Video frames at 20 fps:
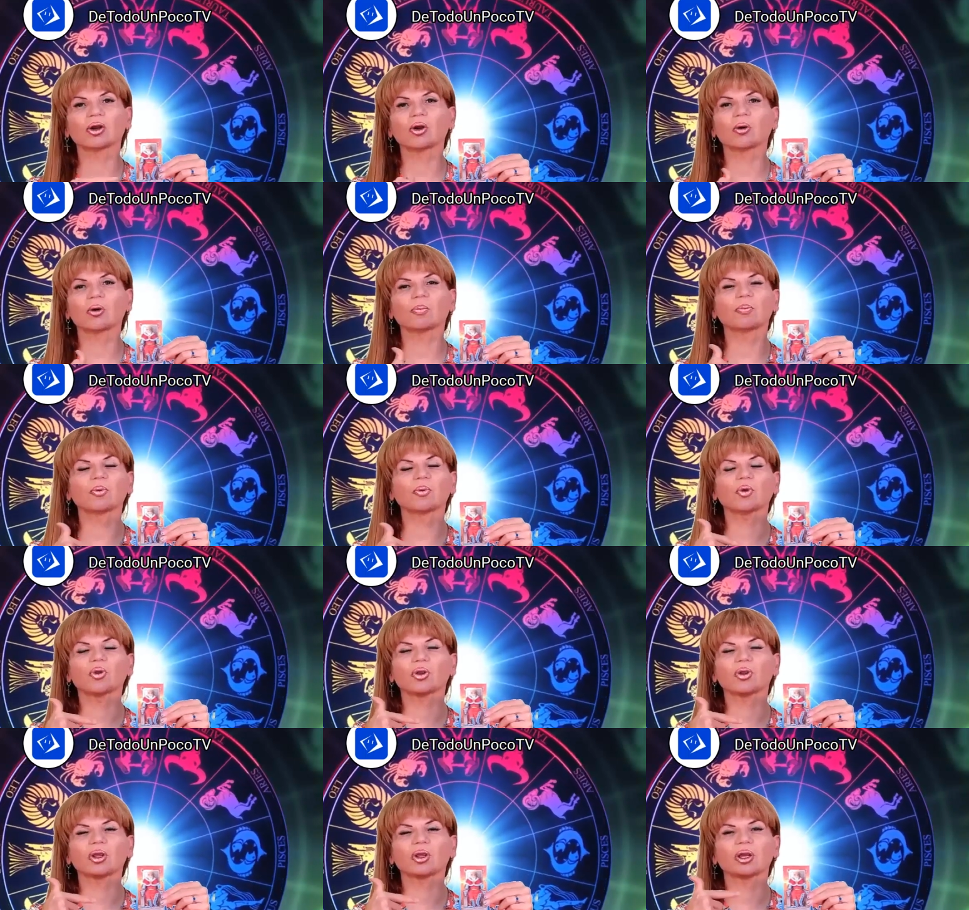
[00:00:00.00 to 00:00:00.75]
Si
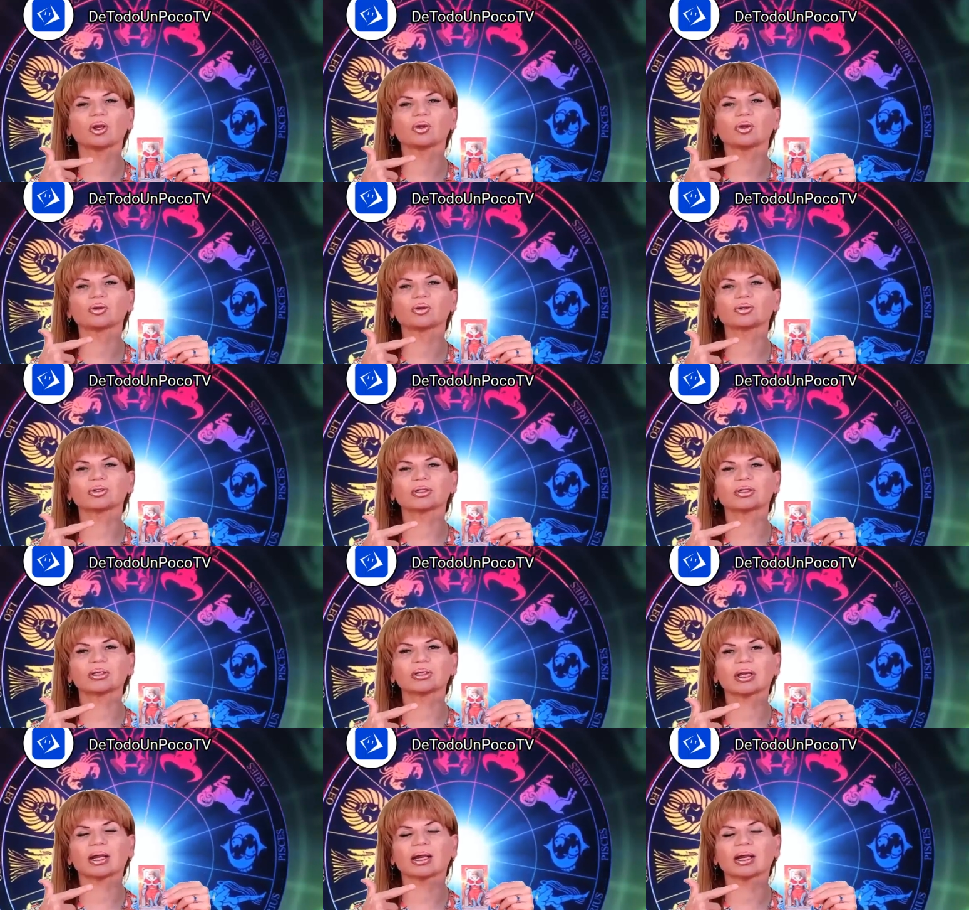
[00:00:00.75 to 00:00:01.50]
naciste en estos
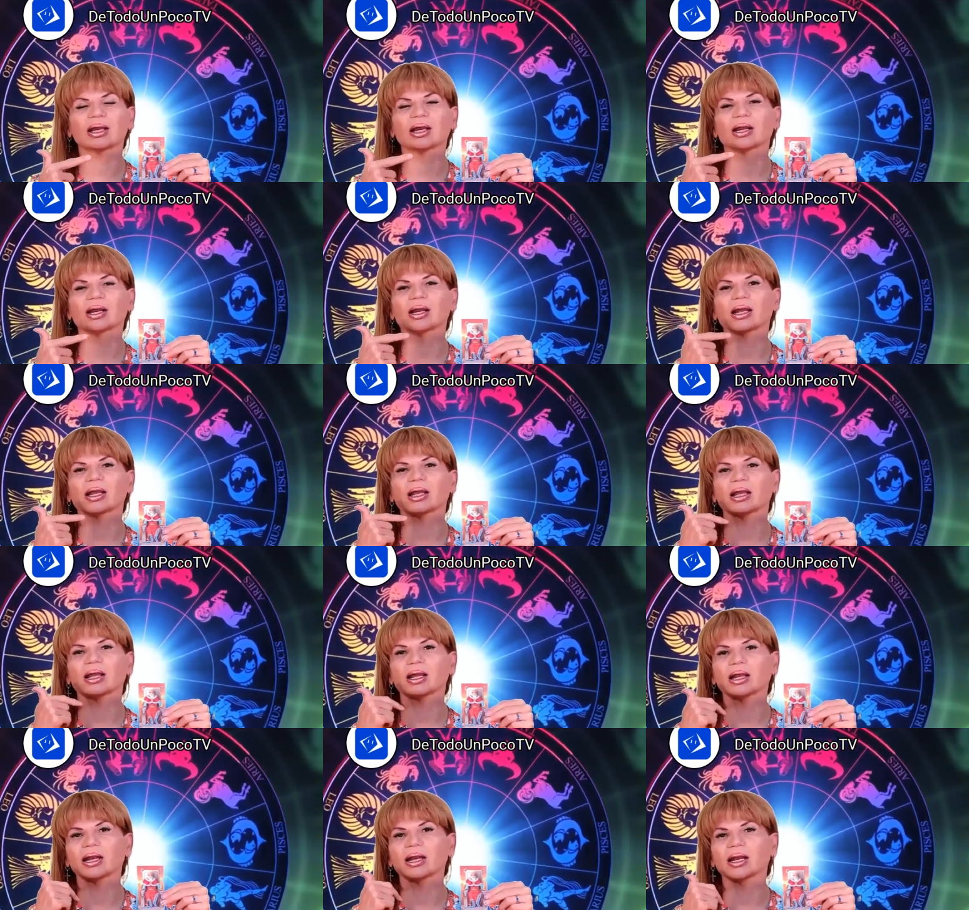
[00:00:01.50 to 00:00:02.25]
días,
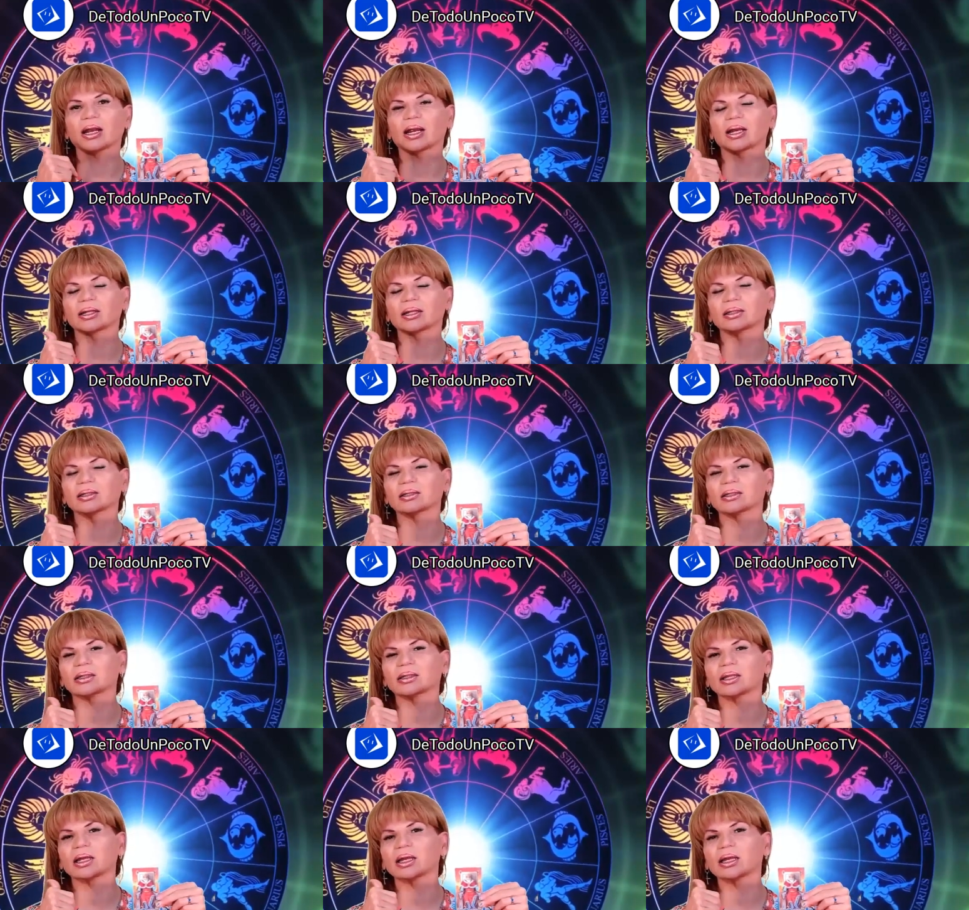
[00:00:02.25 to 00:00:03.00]
21 de
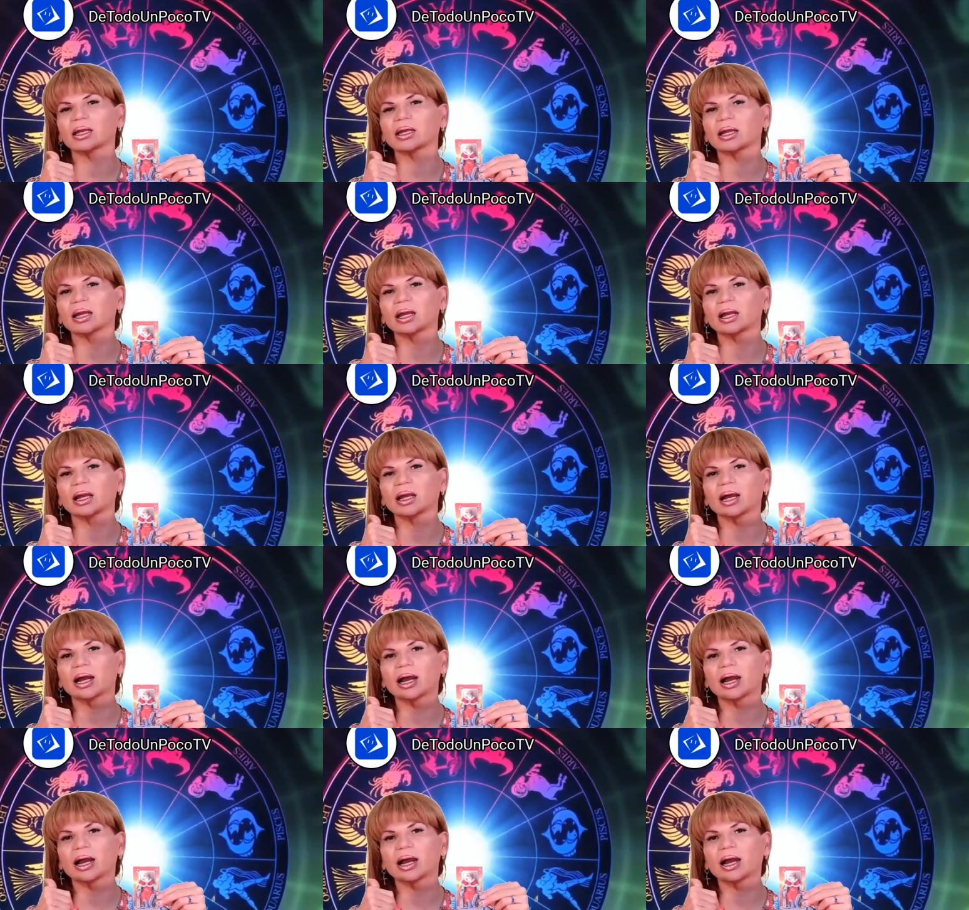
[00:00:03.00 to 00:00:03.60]
marzo al 19 de